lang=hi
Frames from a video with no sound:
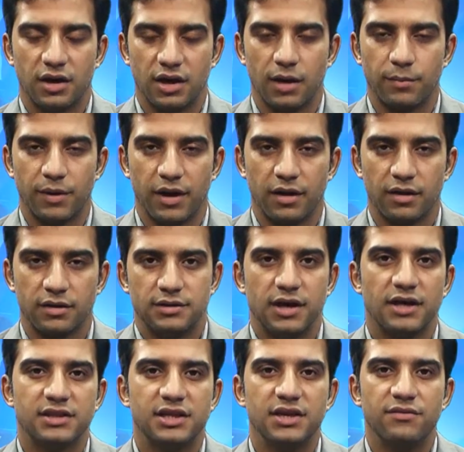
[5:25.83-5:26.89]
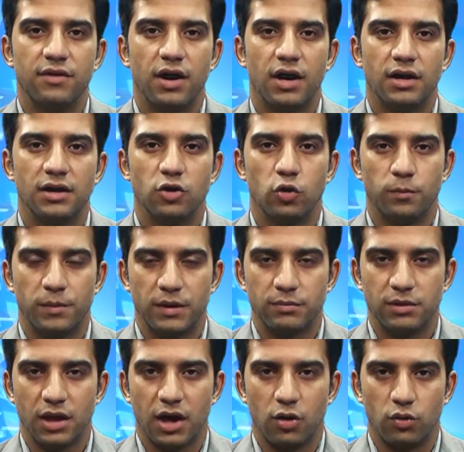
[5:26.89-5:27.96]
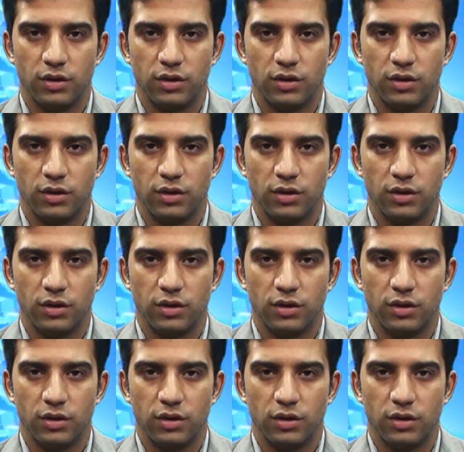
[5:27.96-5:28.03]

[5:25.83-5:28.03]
करना पड़ा यात्री वाहन उपलब्ध न